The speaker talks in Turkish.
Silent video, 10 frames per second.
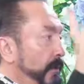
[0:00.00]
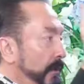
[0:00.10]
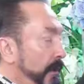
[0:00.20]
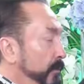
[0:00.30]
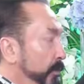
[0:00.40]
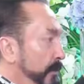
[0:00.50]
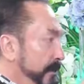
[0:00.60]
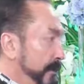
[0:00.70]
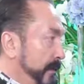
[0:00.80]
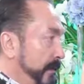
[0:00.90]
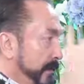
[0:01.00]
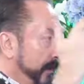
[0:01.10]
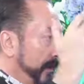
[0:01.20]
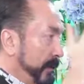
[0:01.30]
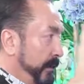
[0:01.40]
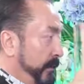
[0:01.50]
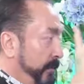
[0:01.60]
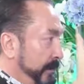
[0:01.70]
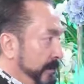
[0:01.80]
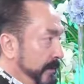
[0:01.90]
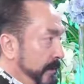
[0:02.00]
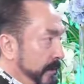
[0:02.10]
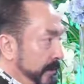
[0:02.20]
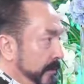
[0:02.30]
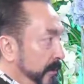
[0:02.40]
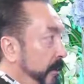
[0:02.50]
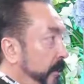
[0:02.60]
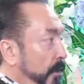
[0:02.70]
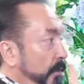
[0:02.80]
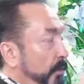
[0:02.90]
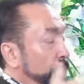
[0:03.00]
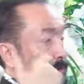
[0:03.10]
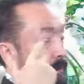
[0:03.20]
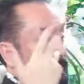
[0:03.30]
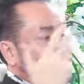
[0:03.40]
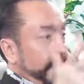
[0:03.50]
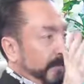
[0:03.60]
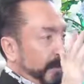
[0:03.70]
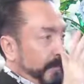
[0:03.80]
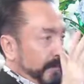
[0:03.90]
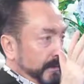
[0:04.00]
kaybolmasını istemez, yenilmesini istemez. Homoseksüelliğin dağılmasını